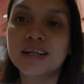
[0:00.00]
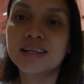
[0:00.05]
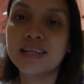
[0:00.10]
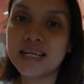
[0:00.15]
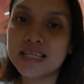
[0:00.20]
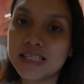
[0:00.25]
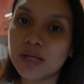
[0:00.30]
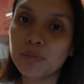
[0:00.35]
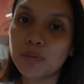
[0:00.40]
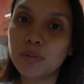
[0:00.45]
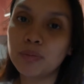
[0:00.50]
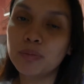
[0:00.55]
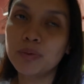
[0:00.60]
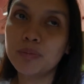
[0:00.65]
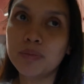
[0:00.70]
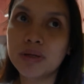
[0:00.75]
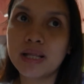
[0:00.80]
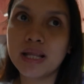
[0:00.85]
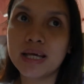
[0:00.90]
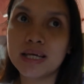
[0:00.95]
Last time kong
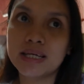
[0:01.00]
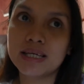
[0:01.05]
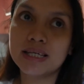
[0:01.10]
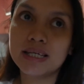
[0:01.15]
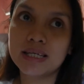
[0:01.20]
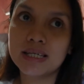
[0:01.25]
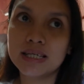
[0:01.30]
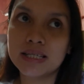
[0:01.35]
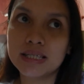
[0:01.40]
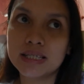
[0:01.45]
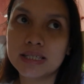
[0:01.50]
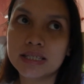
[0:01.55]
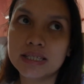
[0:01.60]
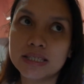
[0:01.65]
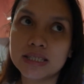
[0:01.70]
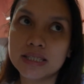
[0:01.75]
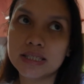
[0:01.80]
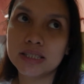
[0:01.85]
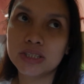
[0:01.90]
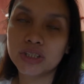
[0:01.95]
bumili
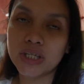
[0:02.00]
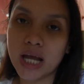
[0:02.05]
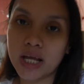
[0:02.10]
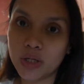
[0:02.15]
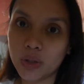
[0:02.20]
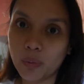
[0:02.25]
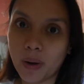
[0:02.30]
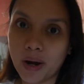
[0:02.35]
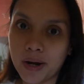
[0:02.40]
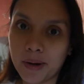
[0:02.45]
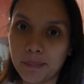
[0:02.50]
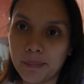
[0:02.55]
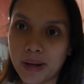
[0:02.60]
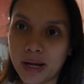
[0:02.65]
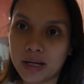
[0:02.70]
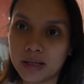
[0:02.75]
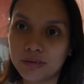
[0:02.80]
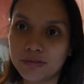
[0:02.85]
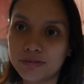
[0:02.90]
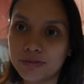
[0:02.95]
is January
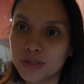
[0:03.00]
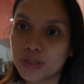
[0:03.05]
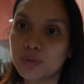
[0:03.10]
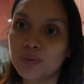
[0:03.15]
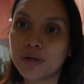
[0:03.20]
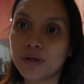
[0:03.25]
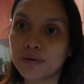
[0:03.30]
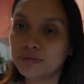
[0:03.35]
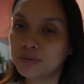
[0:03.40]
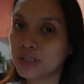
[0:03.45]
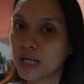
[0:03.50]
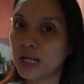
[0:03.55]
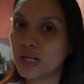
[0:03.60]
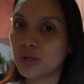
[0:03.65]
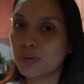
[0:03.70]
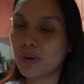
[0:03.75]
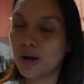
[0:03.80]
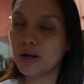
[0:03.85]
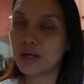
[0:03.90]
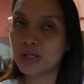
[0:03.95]
pa. First week of
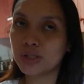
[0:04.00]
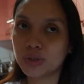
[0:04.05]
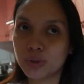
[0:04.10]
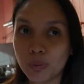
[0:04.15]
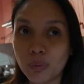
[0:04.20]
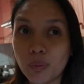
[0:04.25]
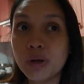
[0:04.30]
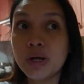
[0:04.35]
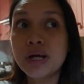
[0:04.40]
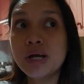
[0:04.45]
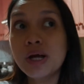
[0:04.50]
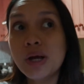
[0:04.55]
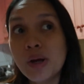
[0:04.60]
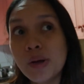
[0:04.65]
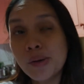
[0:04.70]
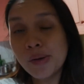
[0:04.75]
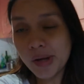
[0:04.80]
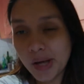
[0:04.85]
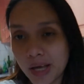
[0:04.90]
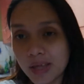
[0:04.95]
January. So,
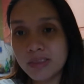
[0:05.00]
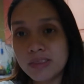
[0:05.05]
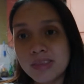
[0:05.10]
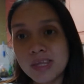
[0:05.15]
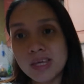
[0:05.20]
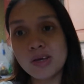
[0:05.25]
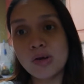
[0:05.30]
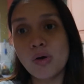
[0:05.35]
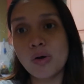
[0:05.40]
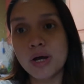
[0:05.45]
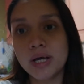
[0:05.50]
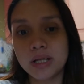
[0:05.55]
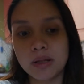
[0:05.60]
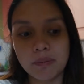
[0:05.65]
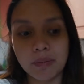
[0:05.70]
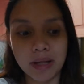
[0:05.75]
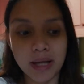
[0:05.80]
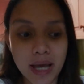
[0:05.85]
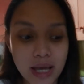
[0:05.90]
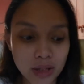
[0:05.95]
I think okay
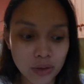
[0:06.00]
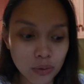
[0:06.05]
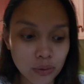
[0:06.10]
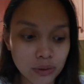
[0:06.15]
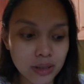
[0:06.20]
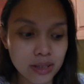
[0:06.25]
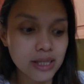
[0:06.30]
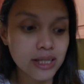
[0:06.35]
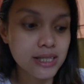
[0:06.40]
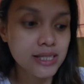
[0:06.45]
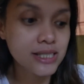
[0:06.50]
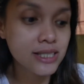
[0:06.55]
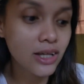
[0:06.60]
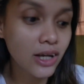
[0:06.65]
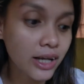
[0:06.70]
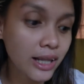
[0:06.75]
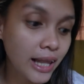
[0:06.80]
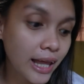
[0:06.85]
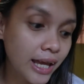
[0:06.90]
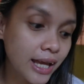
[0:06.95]
naman. I know that it's
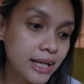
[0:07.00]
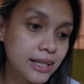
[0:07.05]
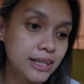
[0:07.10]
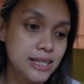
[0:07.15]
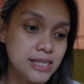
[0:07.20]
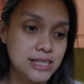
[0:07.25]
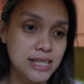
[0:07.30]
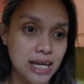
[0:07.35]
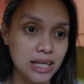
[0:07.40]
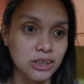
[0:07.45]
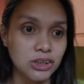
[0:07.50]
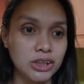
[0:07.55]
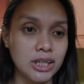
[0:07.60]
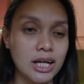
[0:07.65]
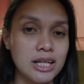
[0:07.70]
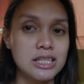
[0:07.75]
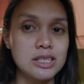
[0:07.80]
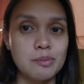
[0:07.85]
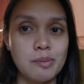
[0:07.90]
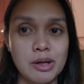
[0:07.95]
not like an
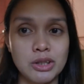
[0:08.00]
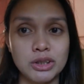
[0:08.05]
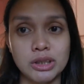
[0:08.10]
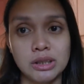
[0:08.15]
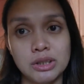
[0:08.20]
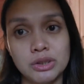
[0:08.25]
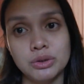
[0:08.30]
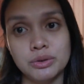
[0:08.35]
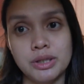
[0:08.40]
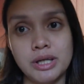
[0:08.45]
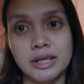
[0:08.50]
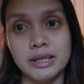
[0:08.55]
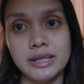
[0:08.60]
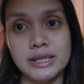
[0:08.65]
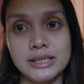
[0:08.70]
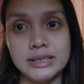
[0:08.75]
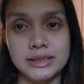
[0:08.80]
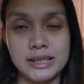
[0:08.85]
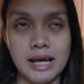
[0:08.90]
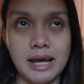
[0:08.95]
essential, especially during
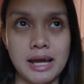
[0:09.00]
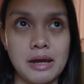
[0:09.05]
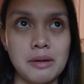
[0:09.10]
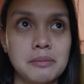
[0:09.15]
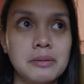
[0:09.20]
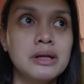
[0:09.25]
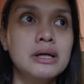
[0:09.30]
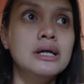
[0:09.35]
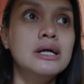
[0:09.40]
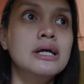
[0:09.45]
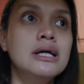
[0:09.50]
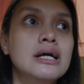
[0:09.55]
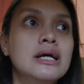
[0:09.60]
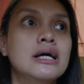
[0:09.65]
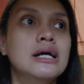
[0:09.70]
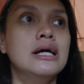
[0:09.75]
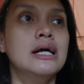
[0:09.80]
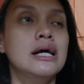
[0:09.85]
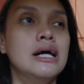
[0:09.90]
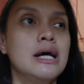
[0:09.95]
this time.
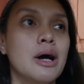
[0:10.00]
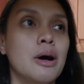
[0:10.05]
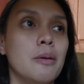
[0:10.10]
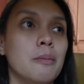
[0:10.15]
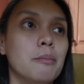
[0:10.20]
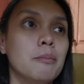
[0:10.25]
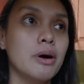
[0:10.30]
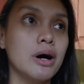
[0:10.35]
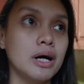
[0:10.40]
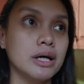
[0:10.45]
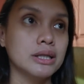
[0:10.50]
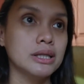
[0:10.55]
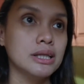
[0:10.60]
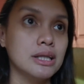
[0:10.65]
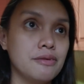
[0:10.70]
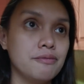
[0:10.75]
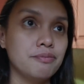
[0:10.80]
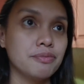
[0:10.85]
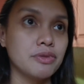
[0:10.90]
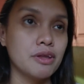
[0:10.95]
But,
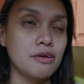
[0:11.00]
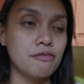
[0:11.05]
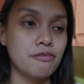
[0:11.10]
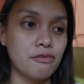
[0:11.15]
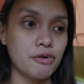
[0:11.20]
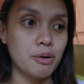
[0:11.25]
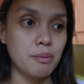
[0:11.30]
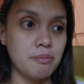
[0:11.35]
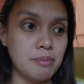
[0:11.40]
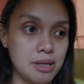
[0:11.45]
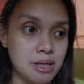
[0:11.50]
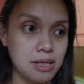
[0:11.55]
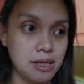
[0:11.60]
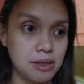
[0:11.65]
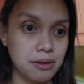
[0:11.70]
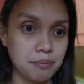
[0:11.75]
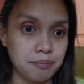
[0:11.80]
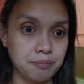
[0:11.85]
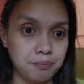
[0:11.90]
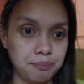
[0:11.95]
for
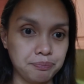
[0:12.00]
me,